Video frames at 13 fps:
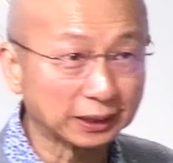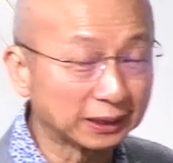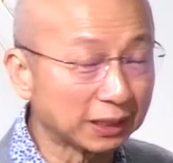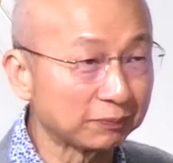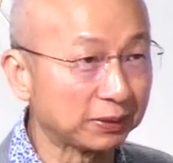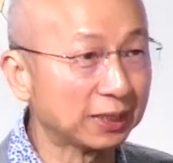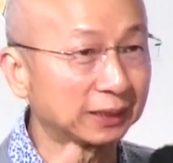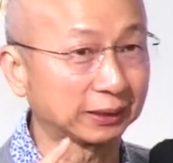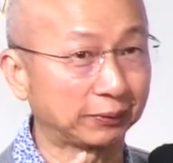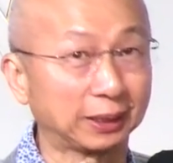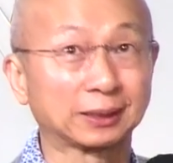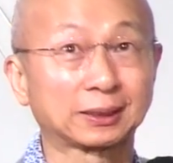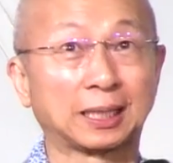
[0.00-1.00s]
So ito ay
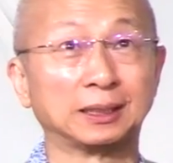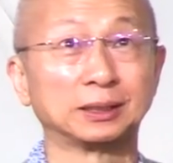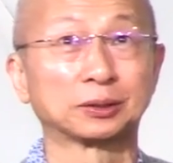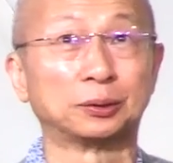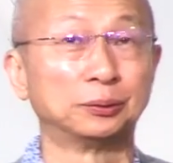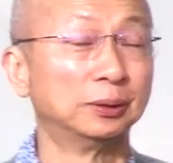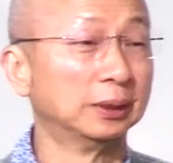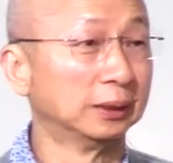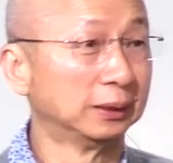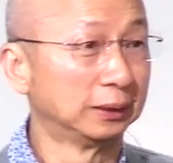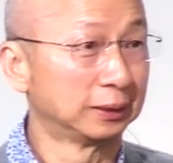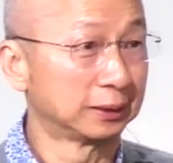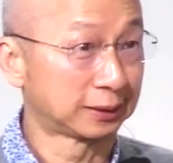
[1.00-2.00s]
itang isang
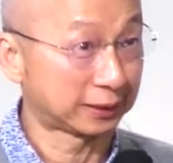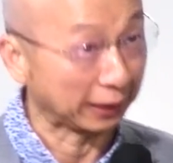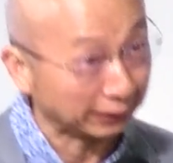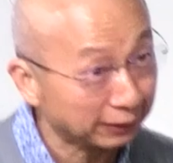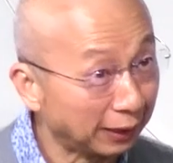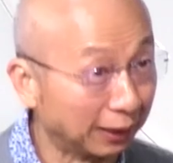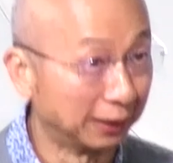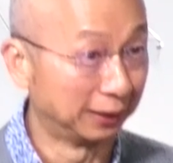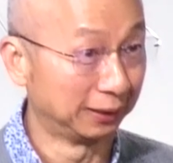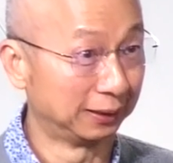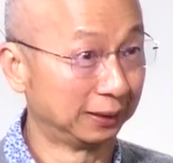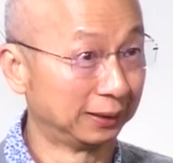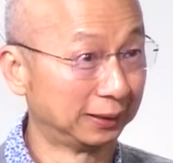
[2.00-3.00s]

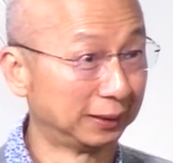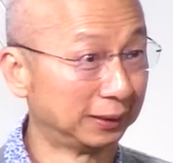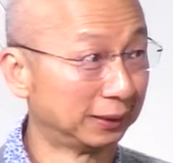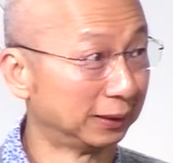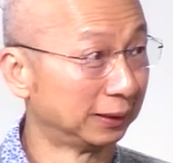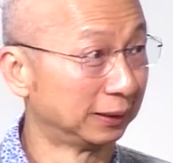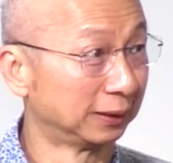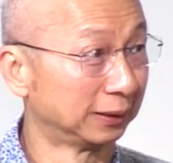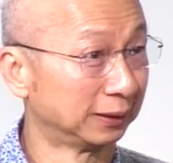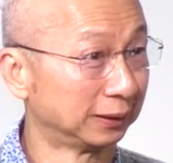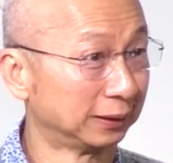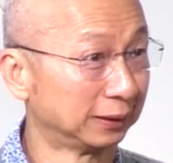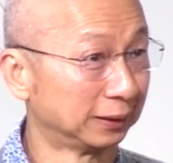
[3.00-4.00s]
special na
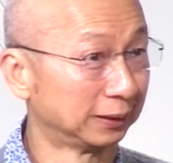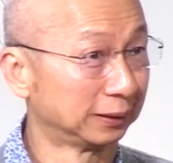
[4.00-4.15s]
ordinance.